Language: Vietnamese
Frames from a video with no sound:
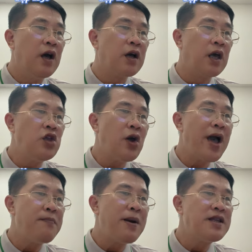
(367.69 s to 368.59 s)
khiến cho
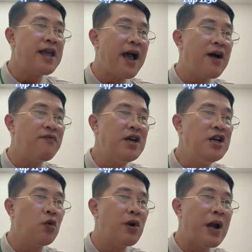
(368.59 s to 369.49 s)
hai mắt già vẫn
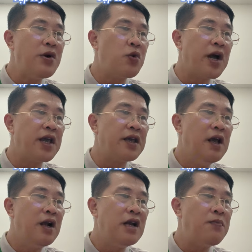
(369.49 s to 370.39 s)
được của lão đầu gầy,
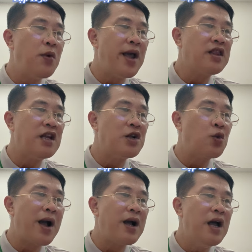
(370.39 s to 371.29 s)
lấp lóe tinh
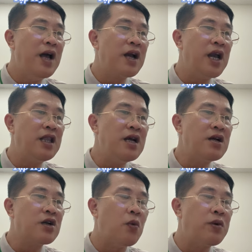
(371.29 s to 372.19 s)
quang, khi tức
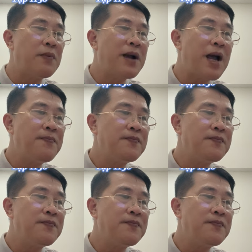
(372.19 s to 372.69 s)
cũng gấp gáp.